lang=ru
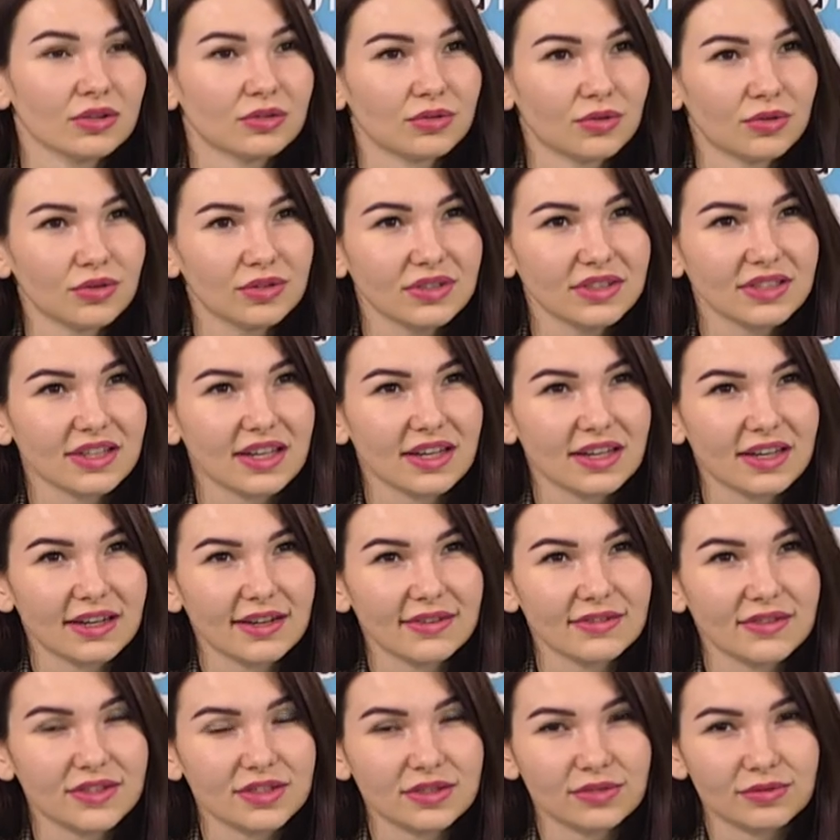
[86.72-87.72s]
то,
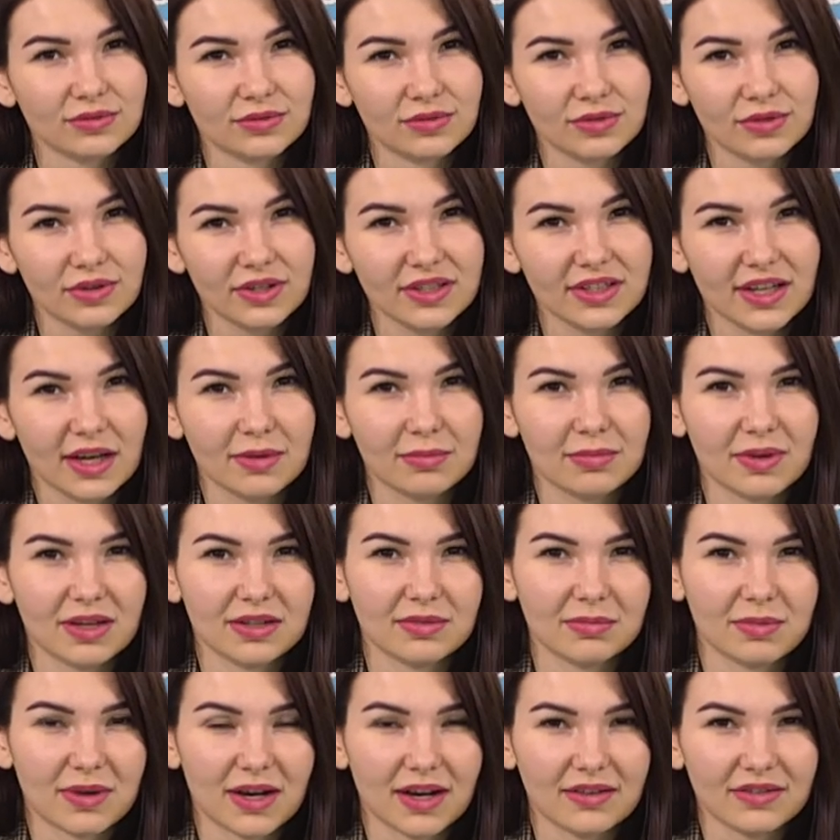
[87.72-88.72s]
скорее всего, я бы
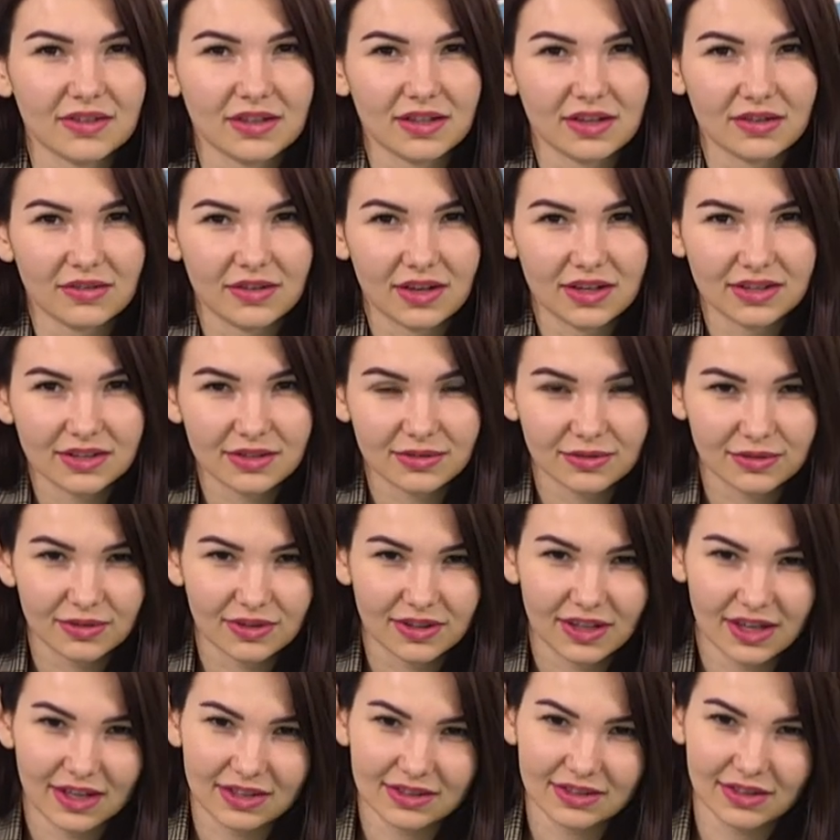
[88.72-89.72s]
отправила вас
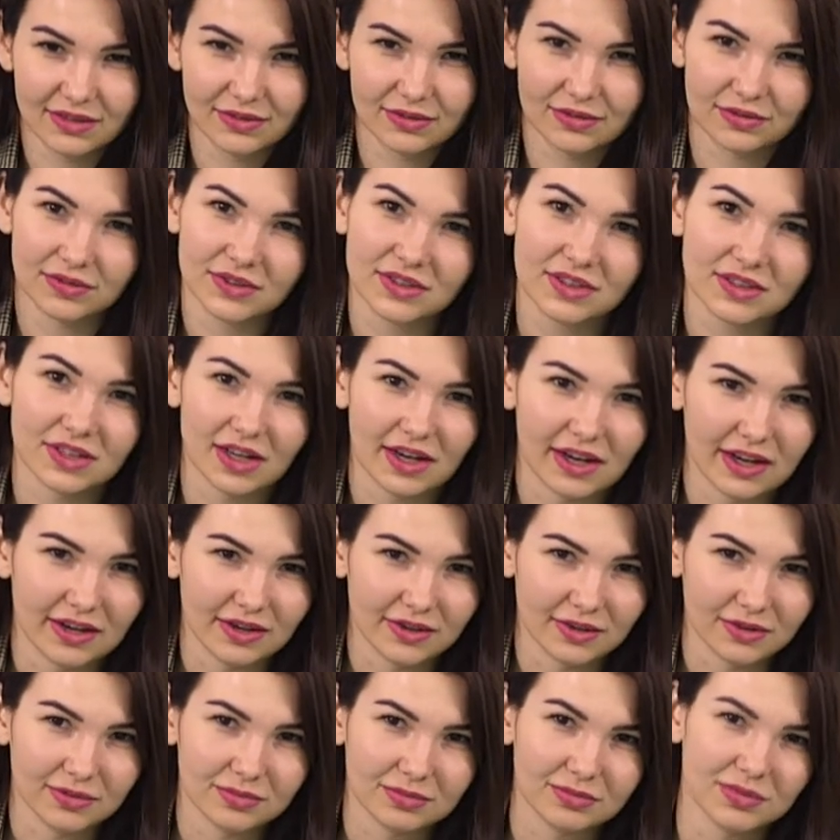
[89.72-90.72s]
куда-то в
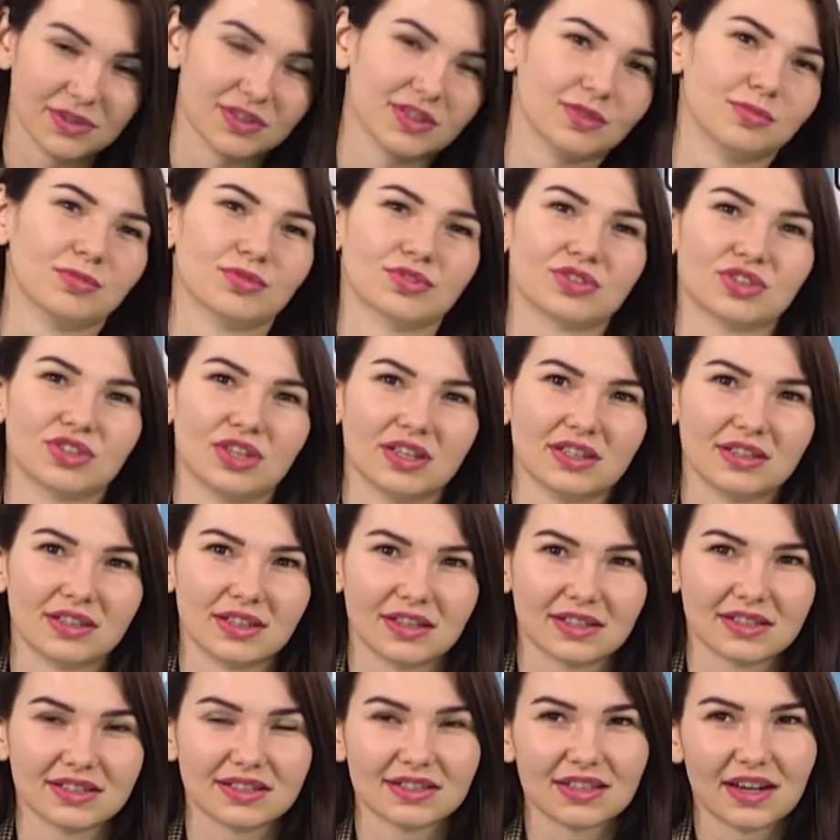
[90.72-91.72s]
Италию, потому что
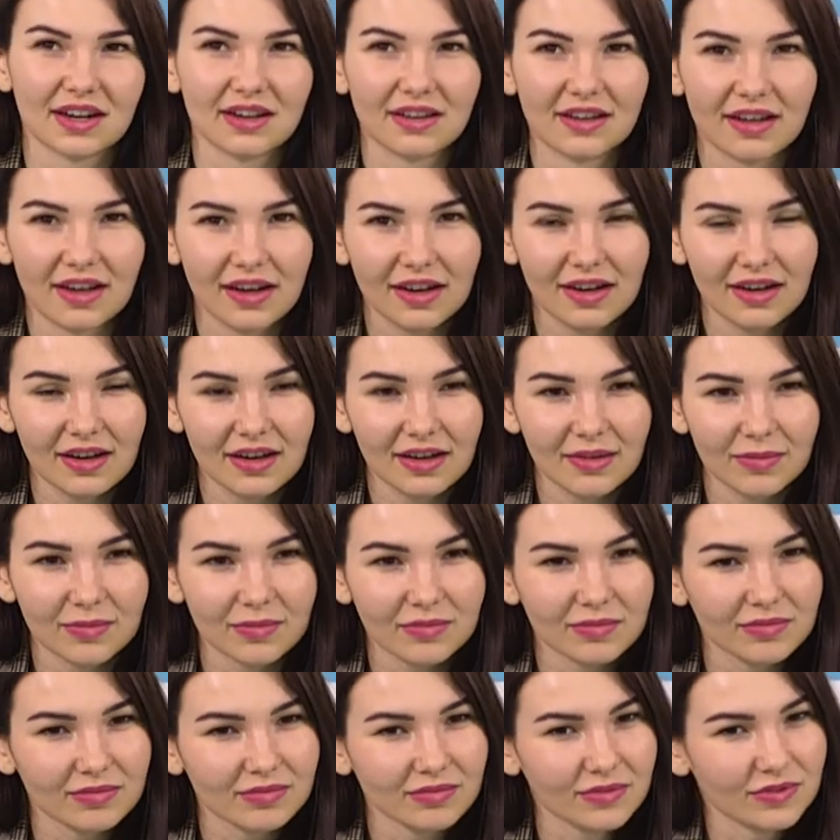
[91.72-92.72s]
это страна,
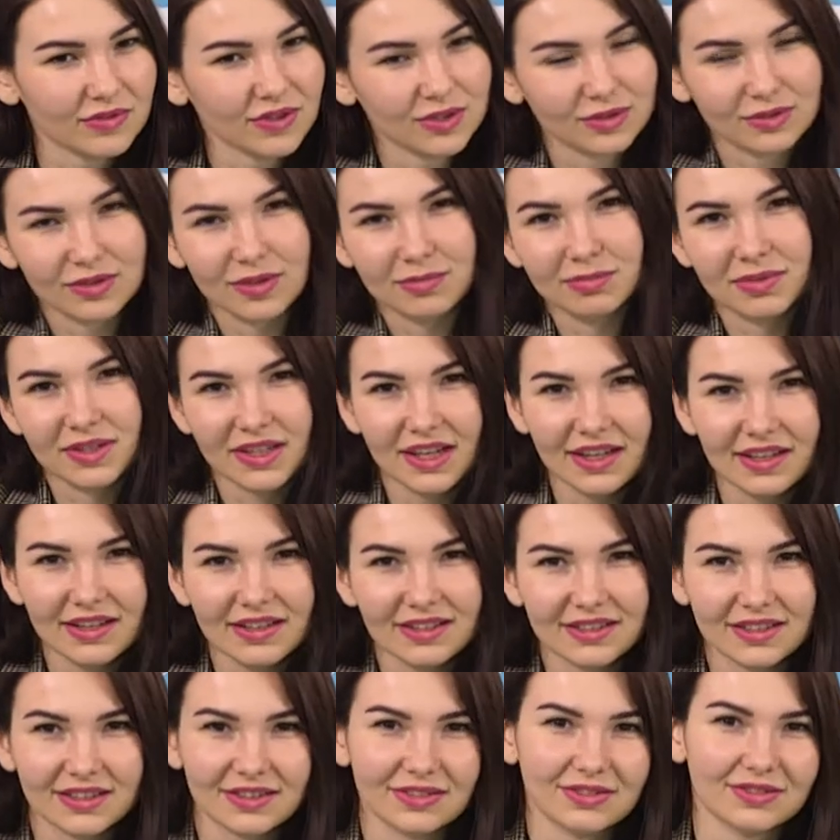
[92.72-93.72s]
вы туда
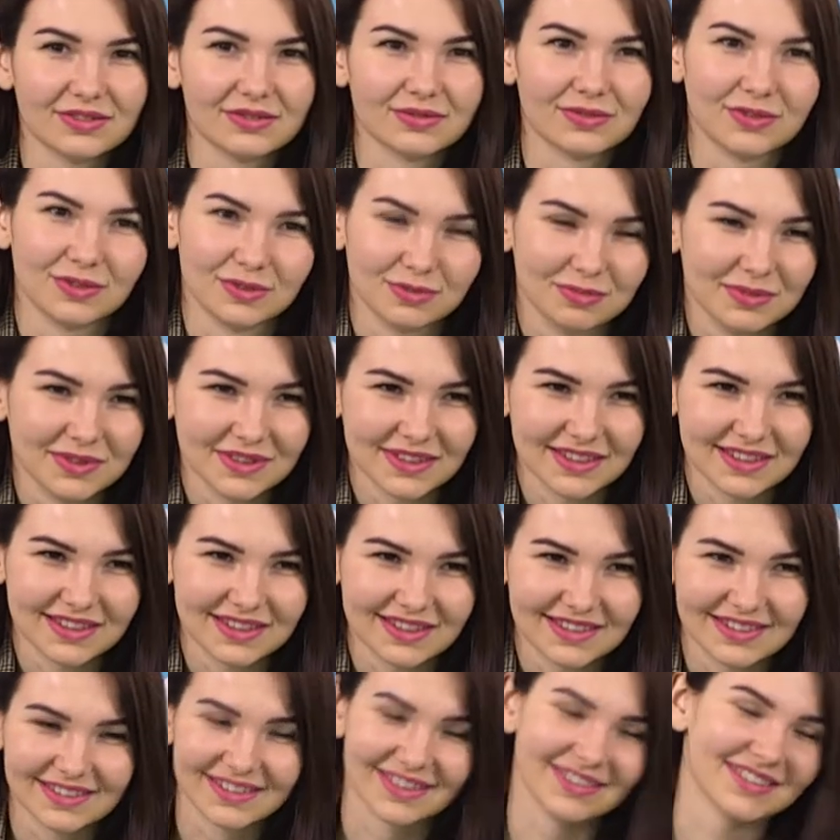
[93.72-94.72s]
приедете и
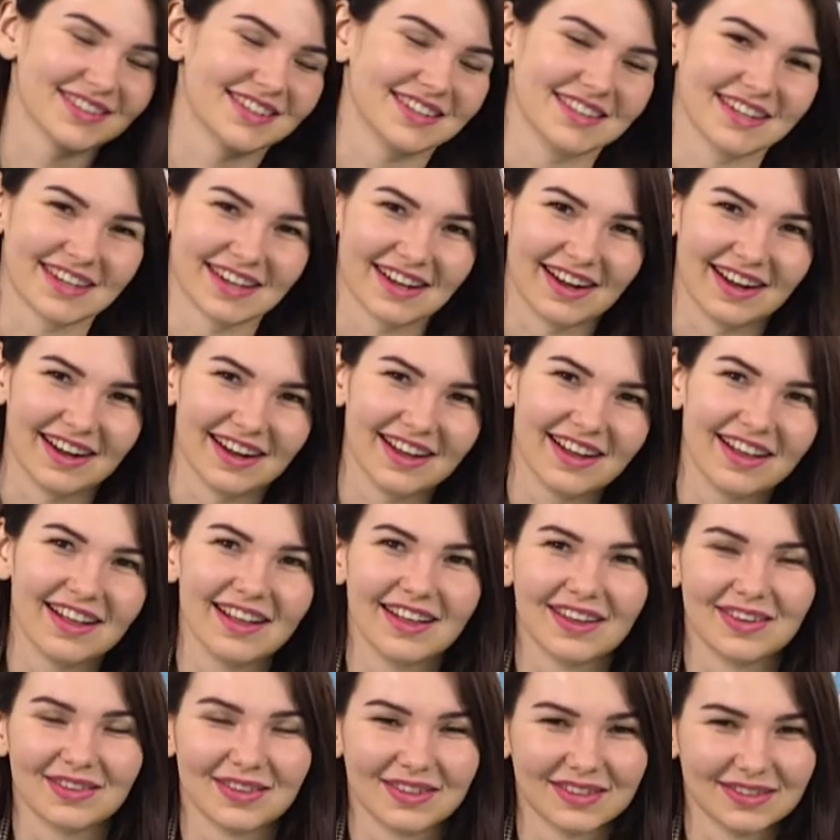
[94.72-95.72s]
влюбитесь, наверняка,
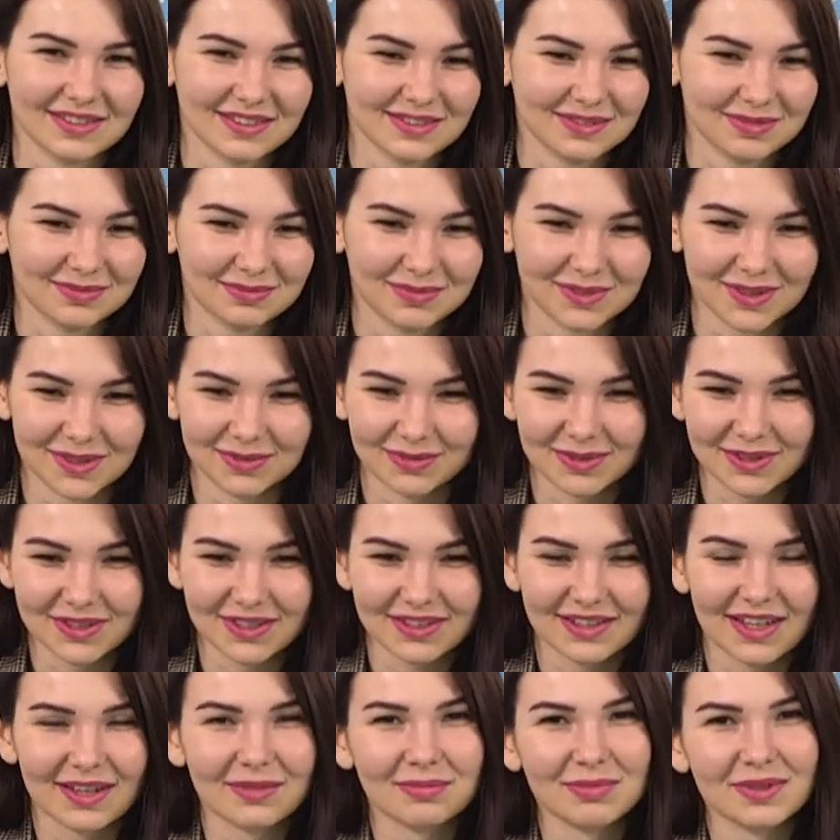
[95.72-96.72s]
э, потому
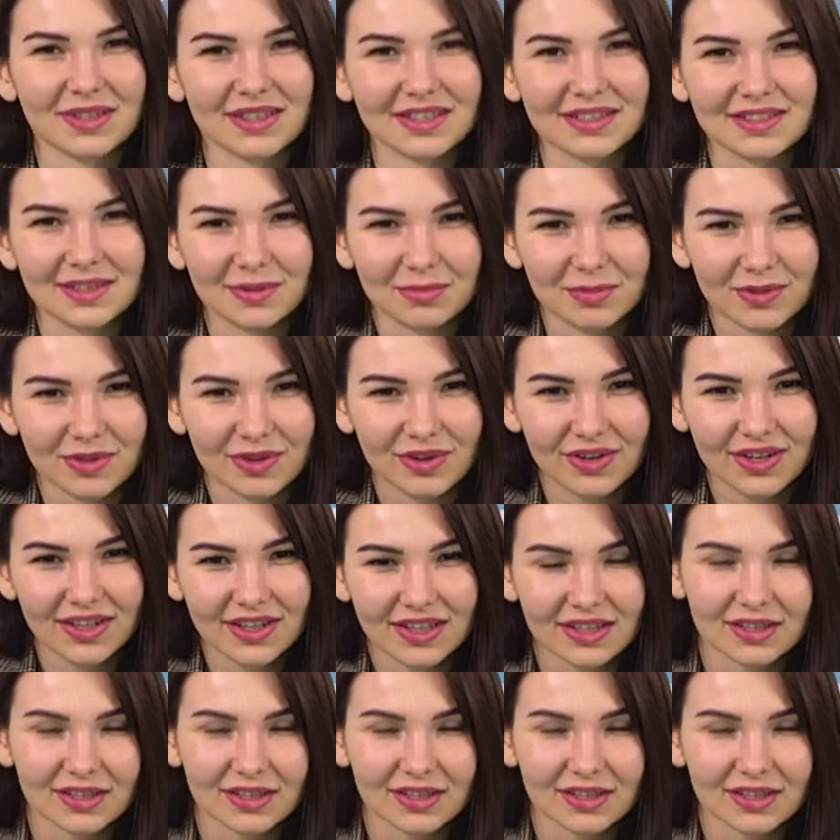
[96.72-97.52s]
что так было со мной.